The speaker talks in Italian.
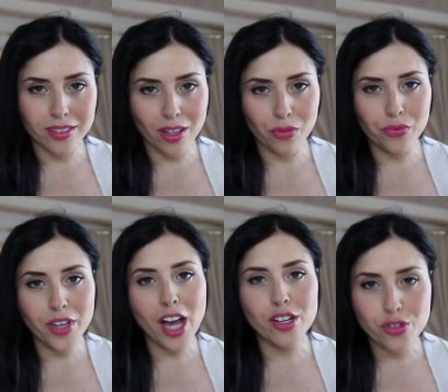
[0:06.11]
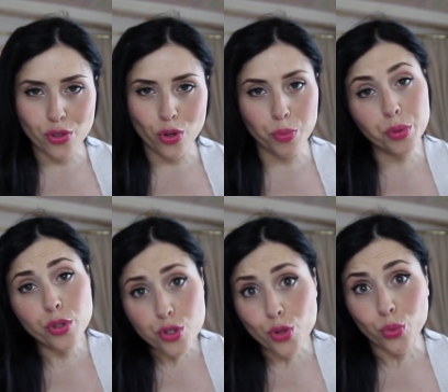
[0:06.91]
da un viaggio
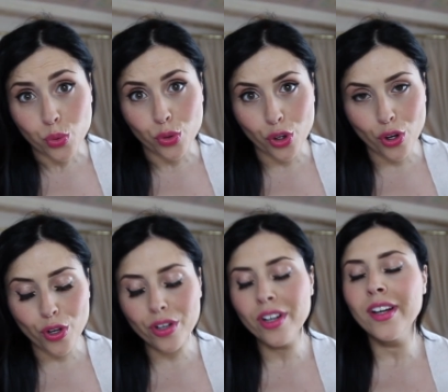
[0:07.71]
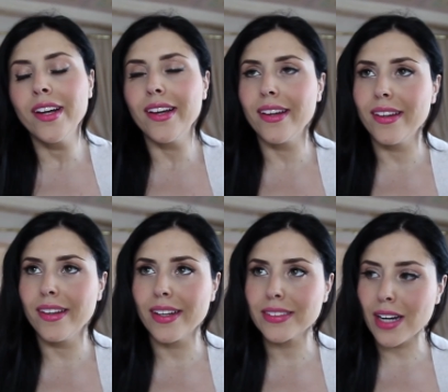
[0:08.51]
piuttosto lungo,
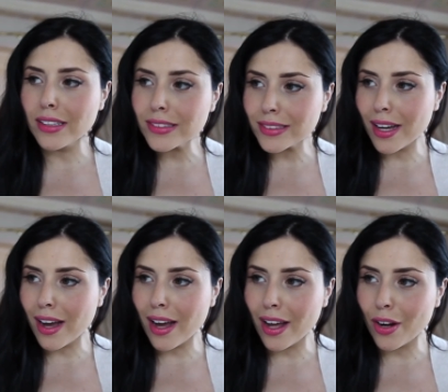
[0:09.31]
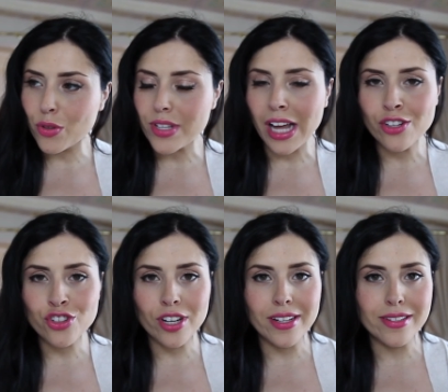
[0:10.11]
eh, la tratta Los
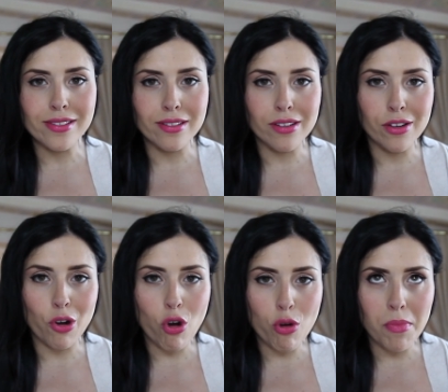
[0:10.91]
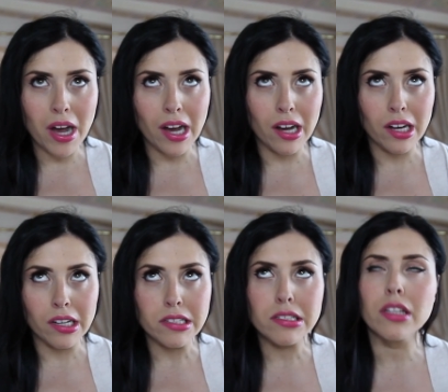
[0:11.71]

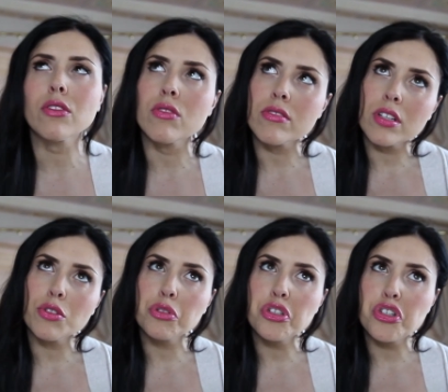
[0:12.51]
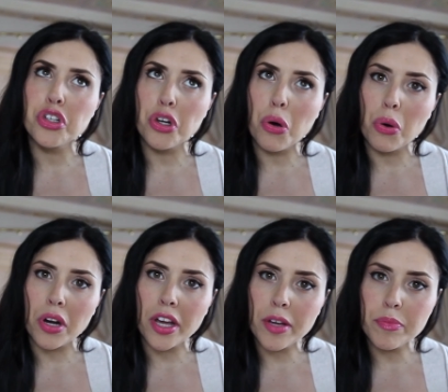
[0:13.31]
Angeles-Roma è stata cosa? 12
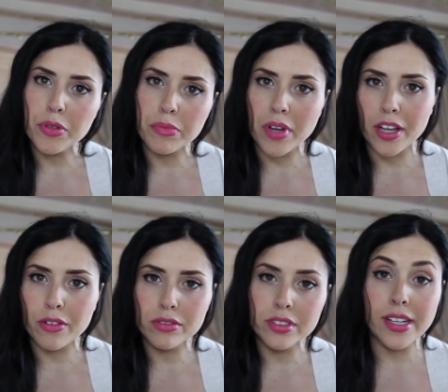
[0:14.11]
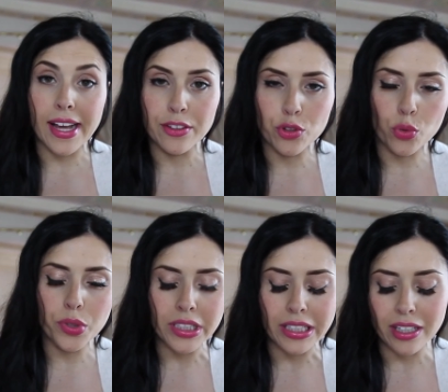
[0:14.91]
ore più o meno diretto,
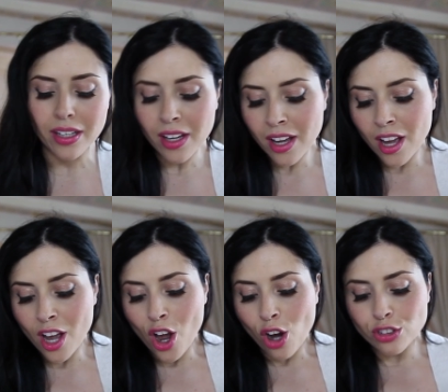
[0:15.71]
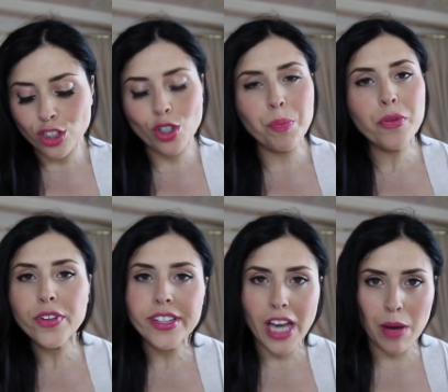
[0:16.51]
quindi ho detto
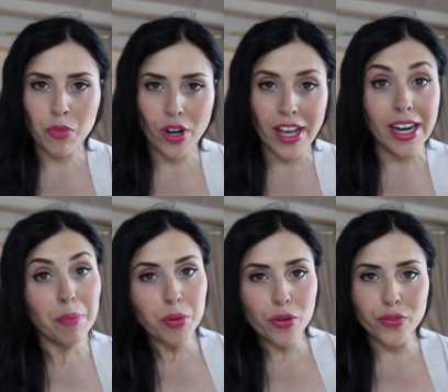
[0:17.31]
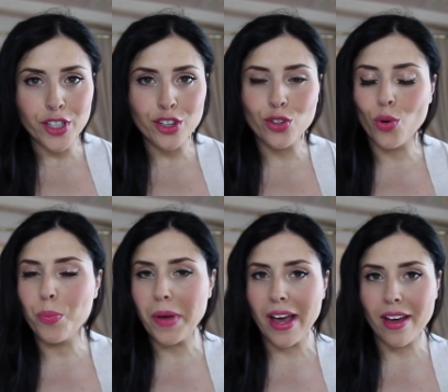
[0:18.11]
approfittiamone, ne approfitto
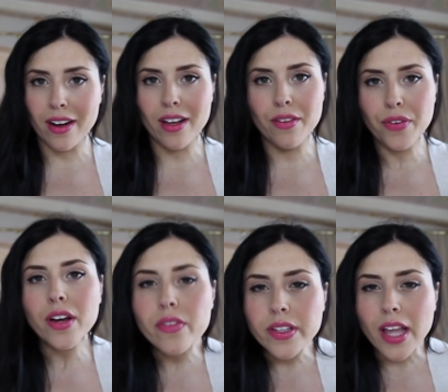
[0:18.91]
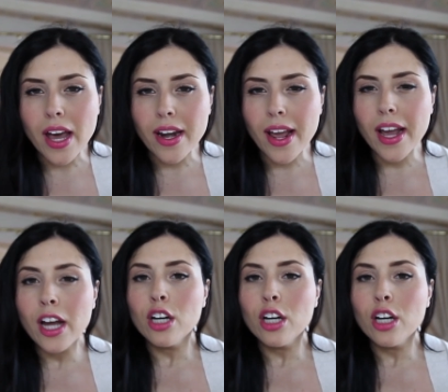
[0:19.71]
per farvi vedere